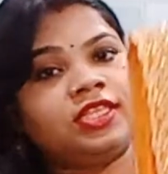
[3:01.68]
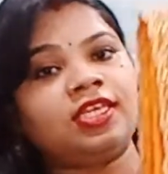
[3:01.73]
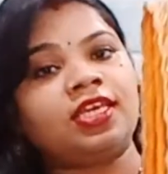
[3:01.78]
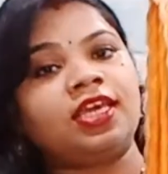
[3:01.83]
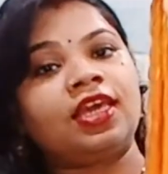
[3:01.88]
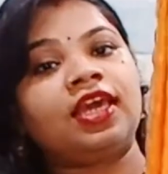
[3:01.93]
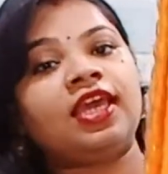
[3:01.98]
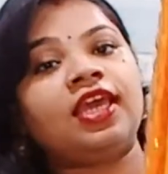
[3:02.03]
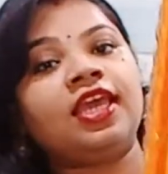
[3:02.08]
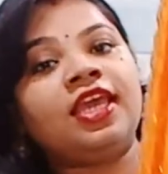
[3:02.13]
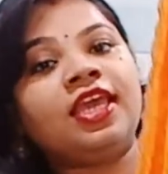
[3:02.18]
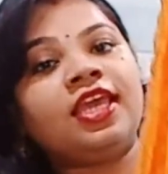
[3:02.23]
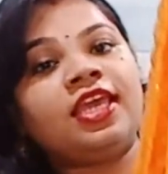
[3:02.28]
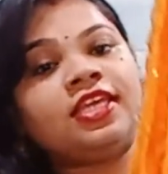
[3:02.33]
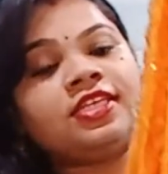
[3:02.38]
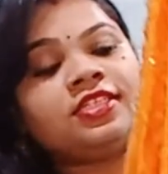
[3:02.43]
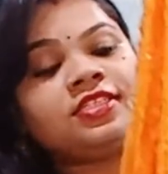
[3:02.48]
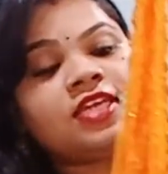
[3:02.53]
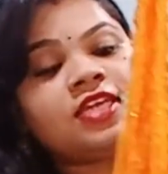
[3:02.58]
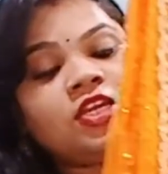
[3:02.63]
है
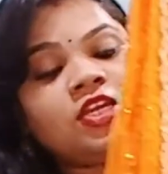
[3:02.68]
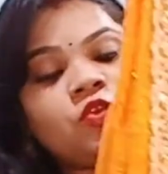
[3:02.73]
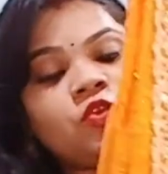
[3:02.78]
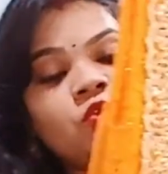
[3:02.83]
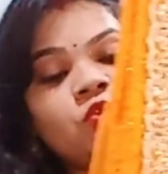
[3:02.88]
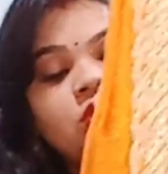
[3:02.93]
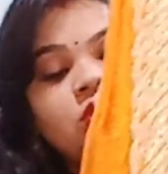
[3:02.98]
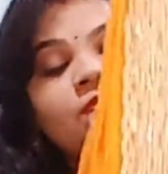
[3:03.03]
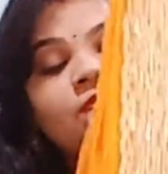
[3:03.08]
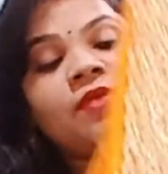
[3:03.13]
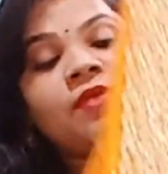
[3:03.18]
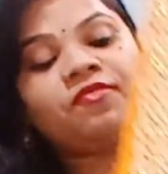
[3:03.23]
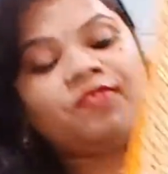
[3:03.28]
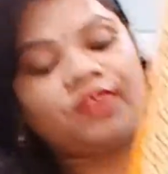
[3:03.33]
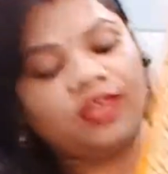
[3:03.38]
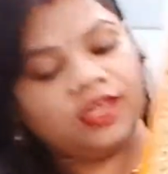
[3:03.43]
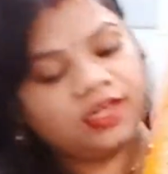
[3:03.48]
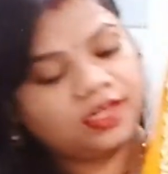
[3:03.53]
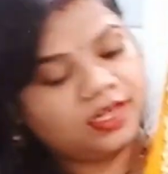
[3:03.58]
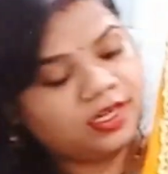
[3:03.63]
इस साड़ी को जब आप
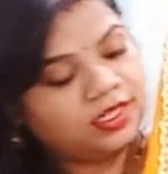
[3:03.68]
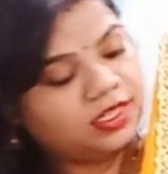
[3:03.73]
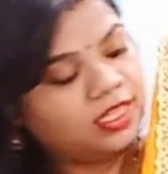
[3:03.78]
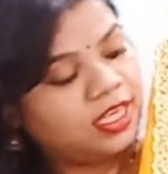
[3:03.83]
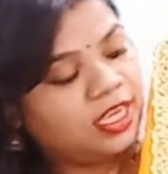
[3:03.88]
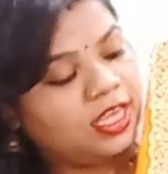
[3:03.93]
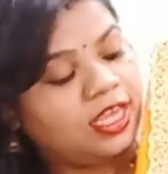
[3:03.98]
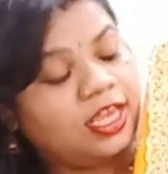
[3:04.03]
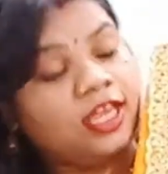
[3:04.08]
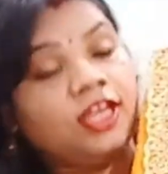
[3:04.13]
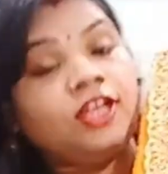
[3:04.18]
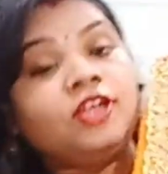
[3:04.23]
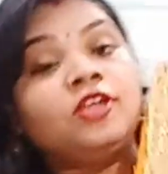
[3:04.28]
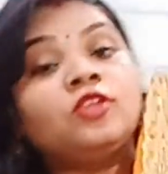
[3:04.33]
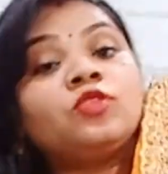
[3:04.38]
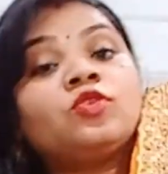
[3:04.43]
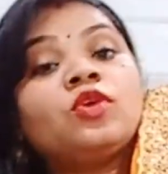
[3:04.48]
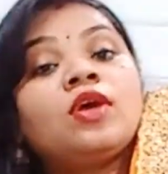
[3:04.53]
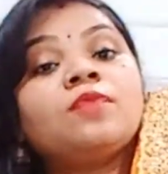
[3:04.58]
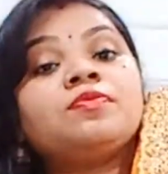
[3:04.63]
वेयर करते हैं तो
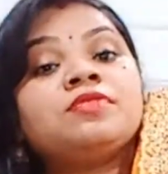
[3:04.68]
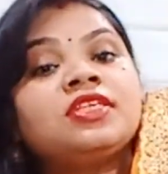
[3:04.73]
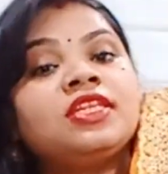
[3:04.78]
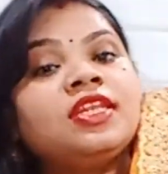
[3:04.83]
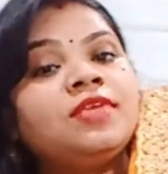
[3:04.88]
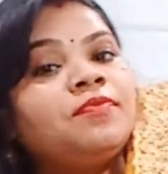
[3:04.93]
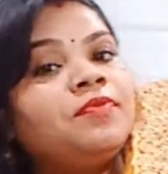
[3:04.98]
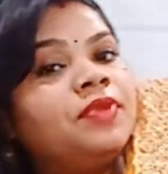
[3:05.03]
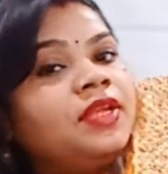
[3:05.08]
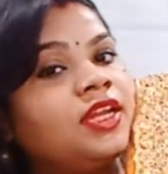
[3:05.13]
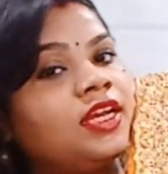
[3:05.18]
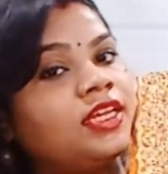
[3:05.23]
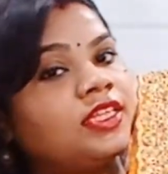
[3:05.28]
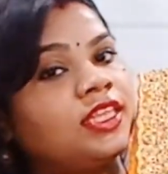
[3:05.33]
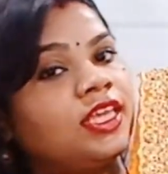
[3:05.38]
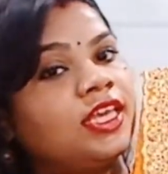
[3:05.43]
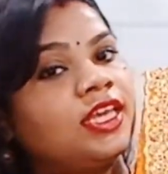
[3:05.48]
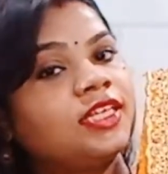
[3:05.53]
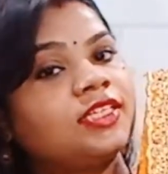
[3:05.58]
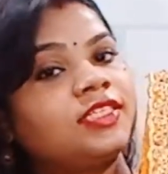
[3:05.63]
आप स्लिम भी लगते
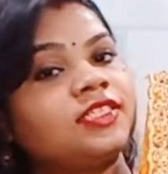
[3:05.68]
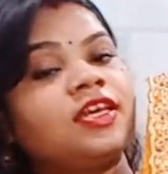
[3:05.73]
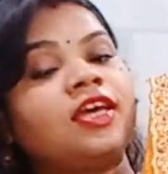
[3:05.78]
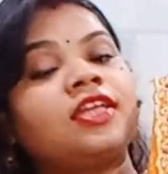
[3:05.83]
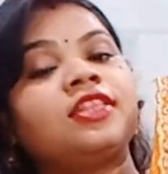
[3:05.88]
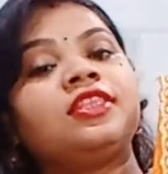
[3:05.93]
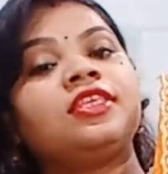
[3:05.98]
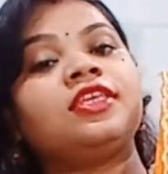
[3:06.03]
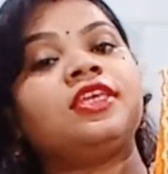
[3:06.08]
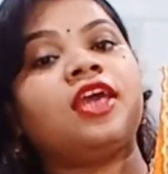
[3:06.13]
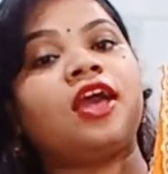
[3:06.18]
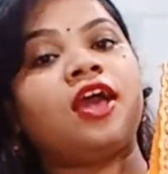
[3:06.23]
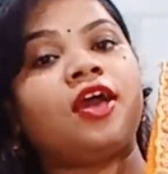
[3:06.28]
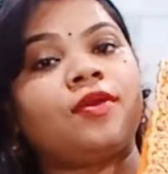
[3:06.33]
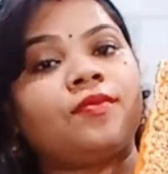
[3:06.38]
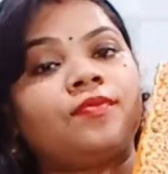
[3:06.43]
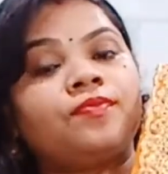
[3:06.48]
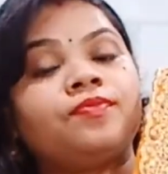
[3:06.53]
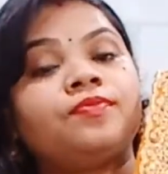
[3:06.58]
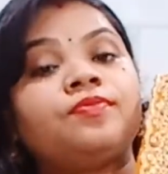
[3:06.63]
हैं साथ ही आप
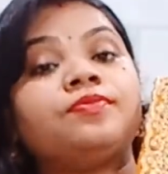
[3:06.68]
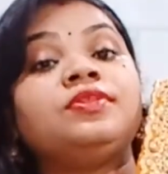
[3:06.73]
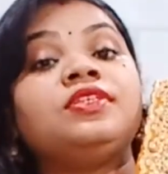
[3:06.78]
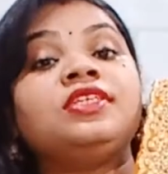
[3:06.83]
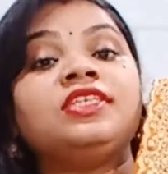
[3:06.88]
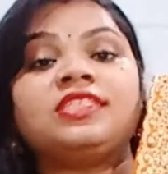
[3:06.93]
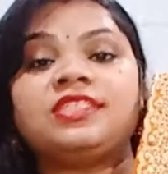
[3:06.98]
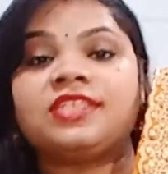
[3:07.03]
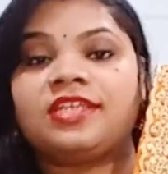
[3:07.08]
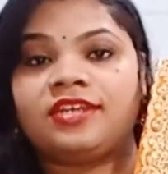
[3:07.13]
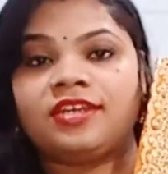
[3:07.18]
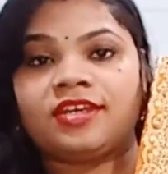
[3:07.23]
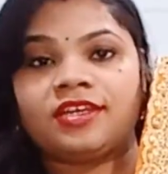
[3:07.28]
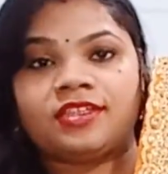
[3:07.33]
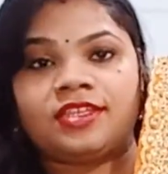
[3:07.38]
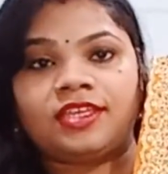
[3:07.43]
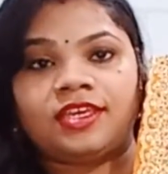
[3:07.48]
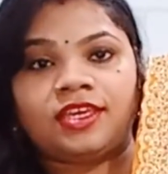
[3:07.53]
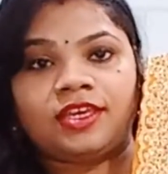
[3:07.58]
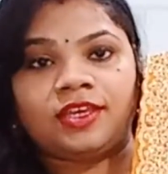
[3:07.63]
डिसेंट लगते
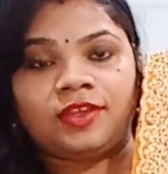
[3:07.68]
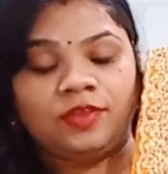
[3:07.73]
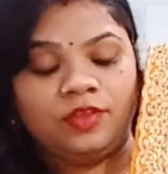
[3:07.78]
हैं